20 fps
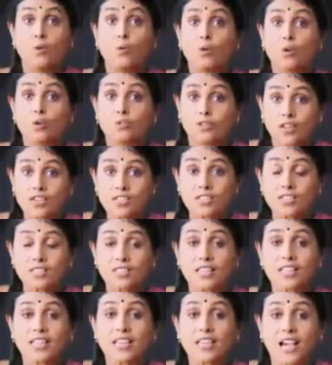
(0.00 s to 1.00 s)
ஒரு
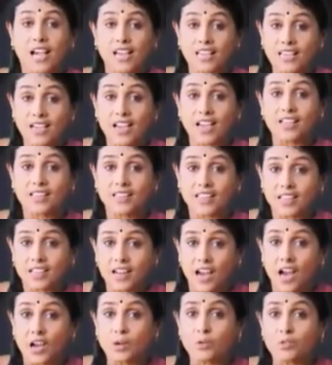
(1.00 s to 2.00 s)
வருஷத்துக்கு
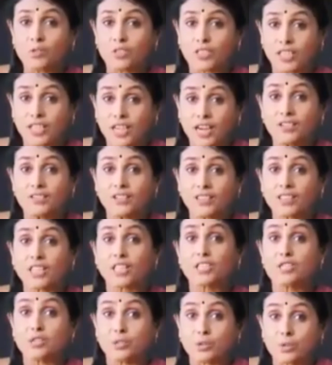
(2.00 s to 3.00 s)
ஐயாயிரத்தி நானூற்றி
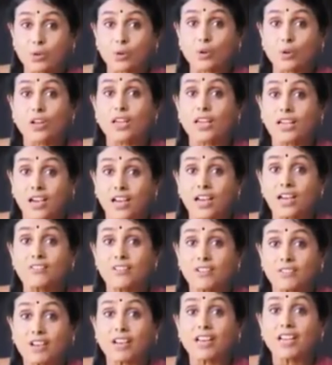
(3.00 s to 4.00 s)
எழுபத்தஞ்சு கோடி
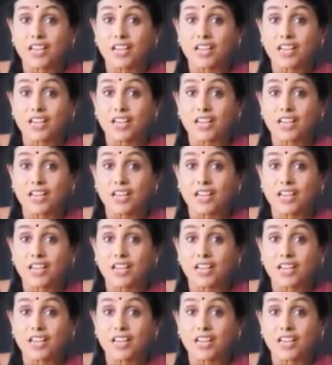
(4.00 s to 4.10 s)
கல்வி வரி